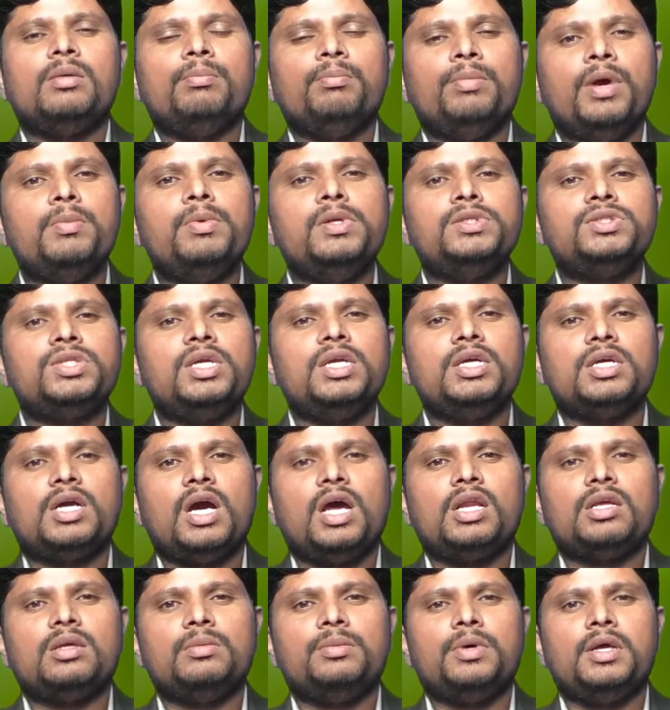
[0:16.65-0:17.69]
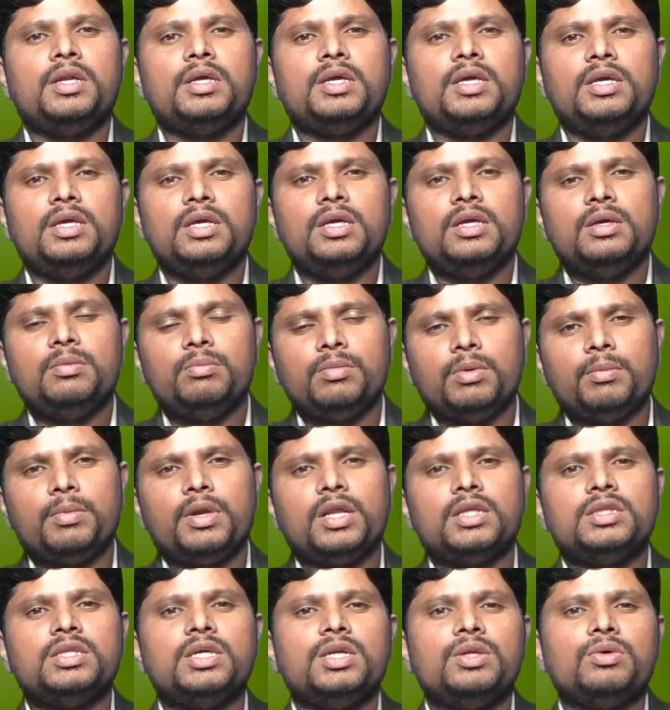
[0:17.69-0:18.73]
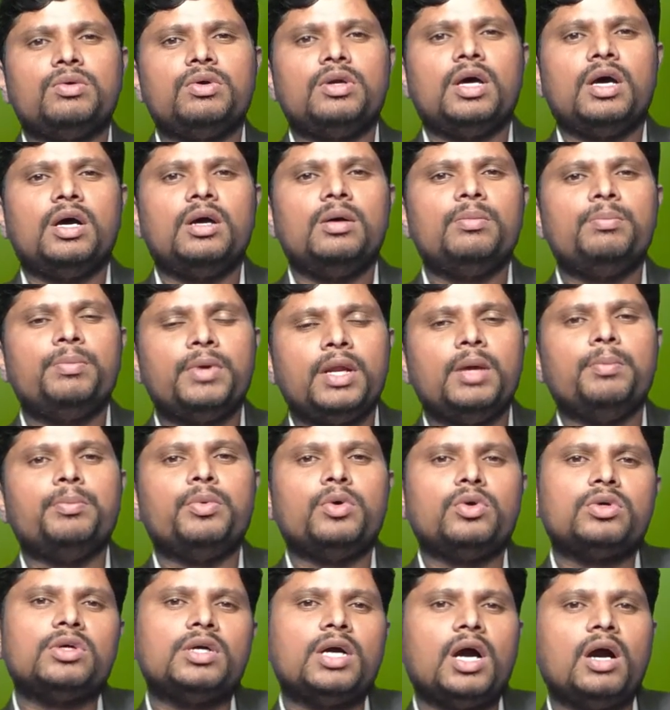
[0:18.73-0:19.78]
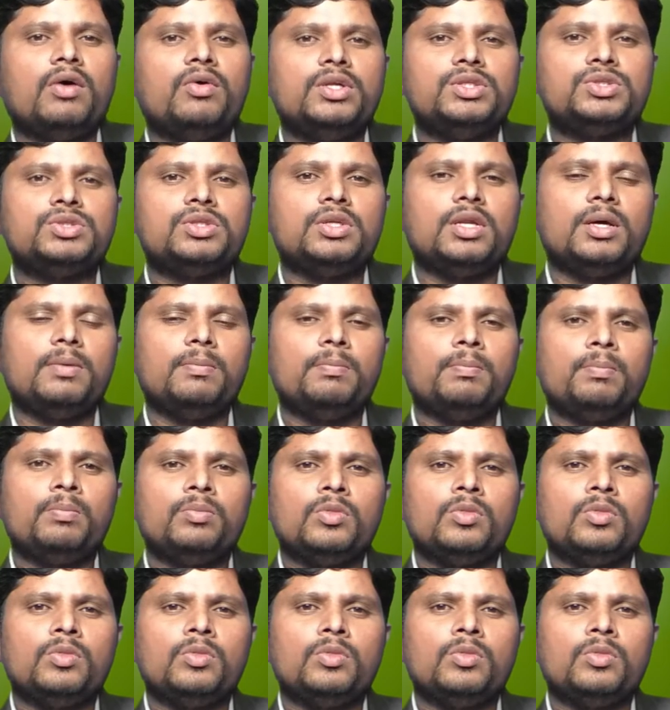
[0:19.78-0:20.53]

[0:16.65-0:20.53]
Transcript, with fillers: బైబిల్ స్టడీ కార్యక్రమానికి మిమ్మల్ని అందరినీ కూడా ప్రేమపూర్వకంగా ఆహ్వానిస్తున్నాం